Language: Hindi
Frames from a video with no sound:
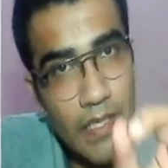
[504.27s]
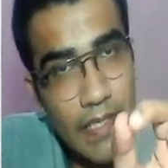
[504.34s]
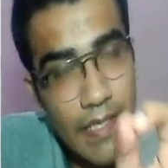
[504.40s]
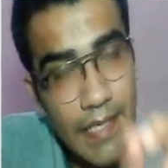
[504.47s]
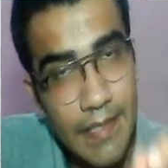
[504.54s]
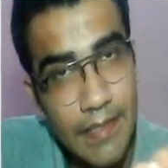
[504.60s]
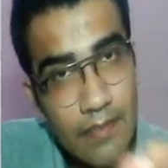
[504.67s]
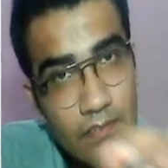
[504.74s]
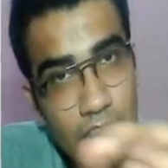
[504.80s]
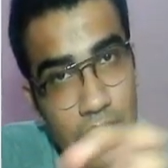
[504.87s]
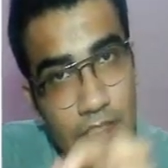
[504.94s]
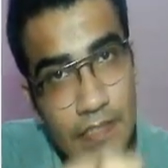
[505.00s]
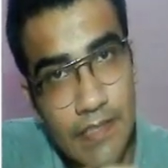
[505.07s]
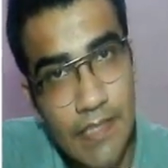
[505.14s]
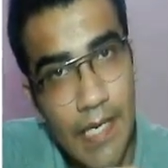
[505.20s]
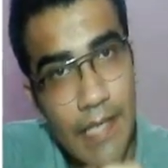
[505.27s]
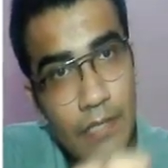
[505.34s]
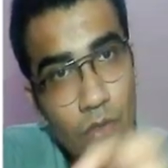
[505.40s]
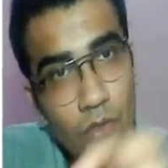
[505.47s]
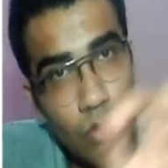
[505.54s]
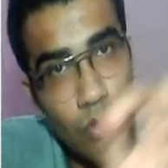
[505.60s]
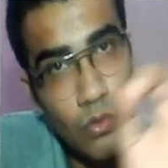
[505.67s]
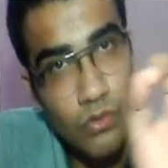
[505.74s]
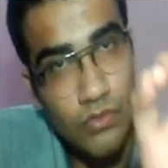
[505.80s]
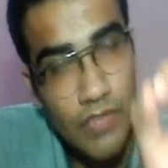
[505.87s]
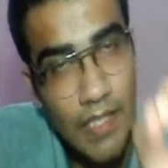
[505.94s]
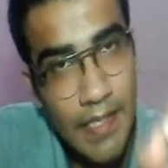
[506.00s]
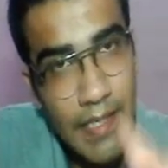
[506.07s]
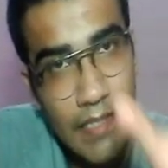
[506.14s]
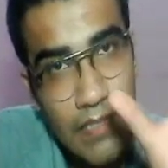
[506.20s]
1869 को कौन सा
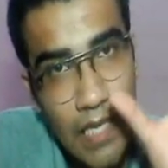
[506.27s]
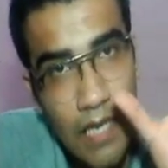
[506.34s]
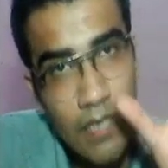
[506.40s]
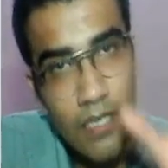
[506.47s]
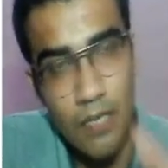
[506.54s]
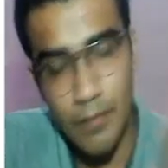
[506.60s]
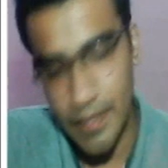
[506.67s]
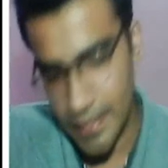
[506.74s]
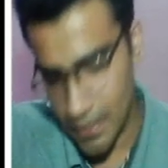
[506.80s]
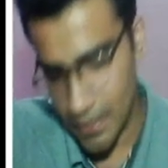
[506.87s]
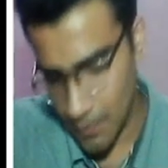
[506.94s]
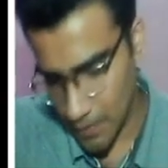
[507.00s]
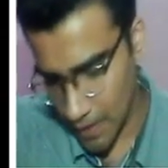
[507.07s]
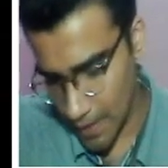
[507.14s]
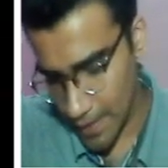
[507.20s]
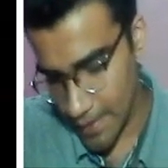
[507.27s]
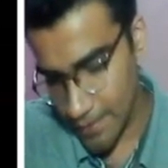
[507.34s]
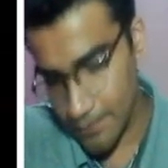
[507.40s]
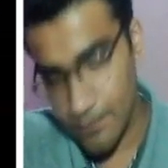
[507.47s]
डे था हमें ये बताना है